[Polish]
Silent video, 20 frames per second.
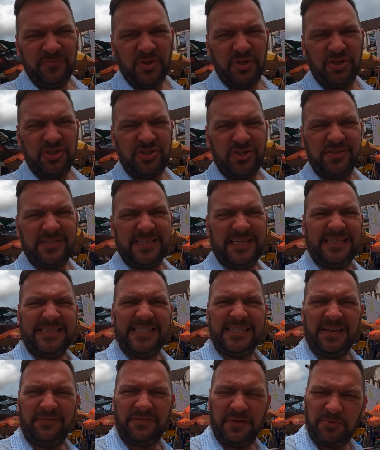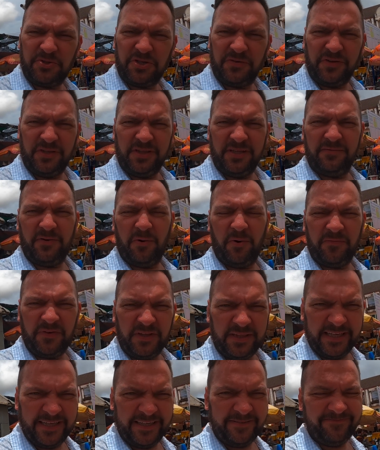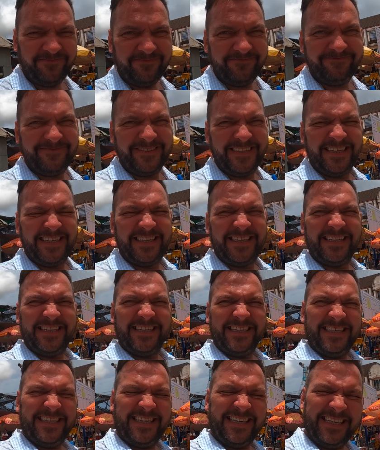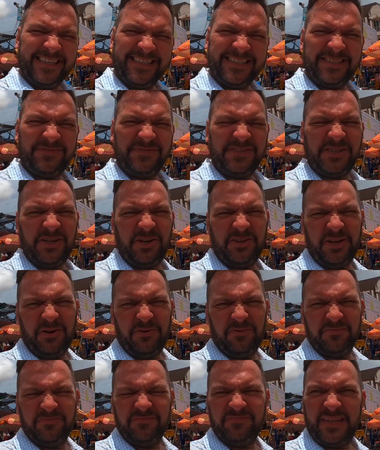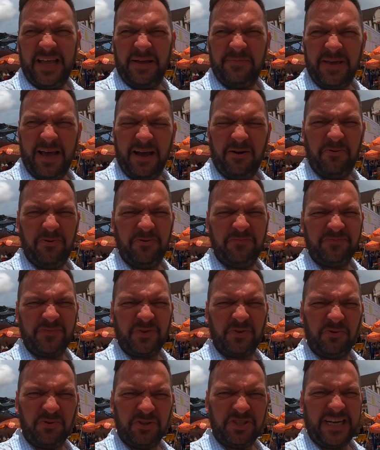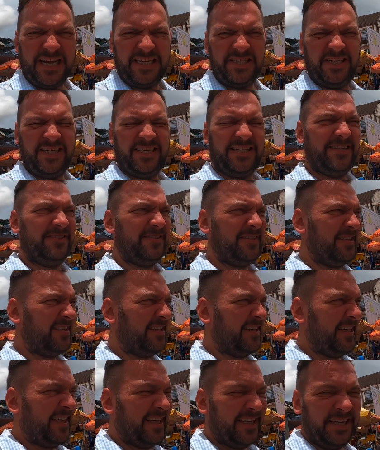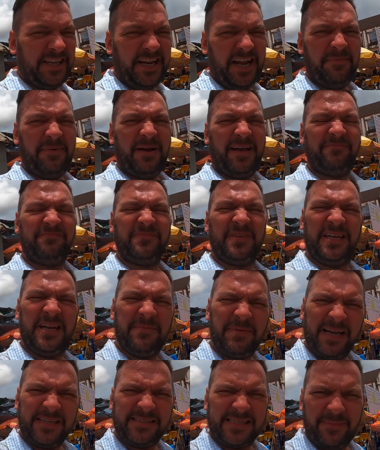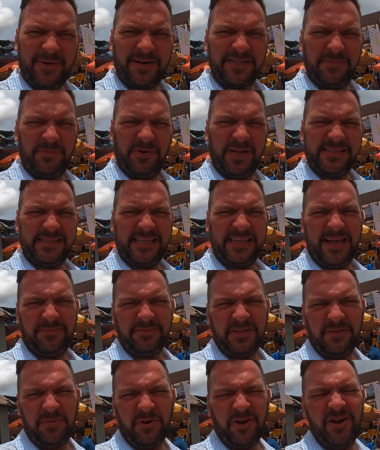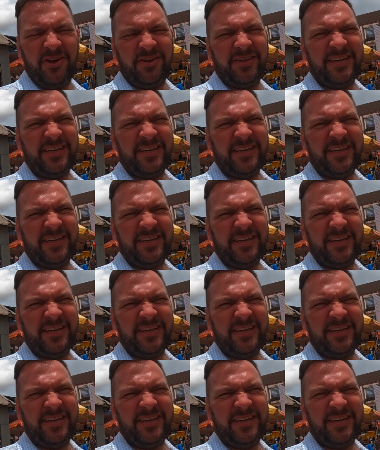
dotyczące jedzenia wieprzowiny, wołowiny i iść w stronę nabiału, kurczaczek i ryba. Ryba jest najbardziej bolesna dla mnie, bo